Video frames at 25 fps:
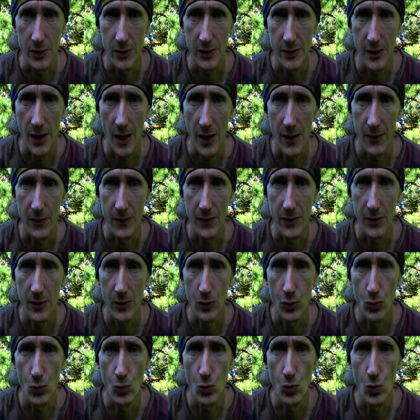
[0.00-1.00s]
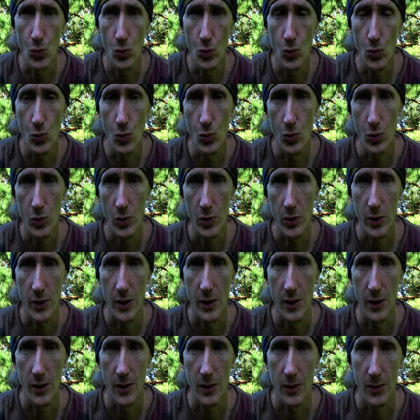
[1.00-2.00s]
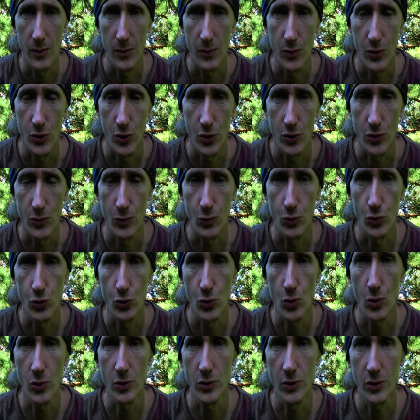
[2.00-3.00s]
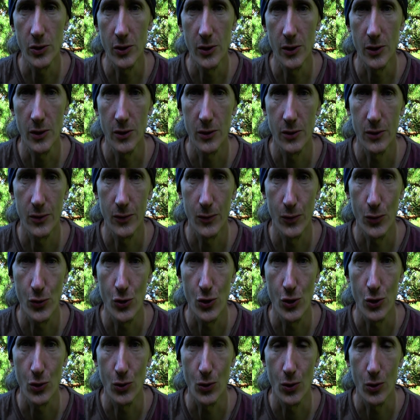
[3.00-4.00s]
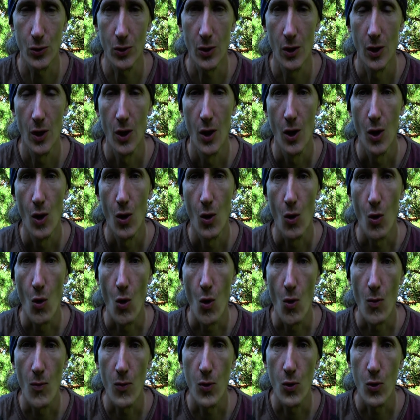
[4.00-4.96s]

Савитуру или Божеству Солнца. Звучит он Ом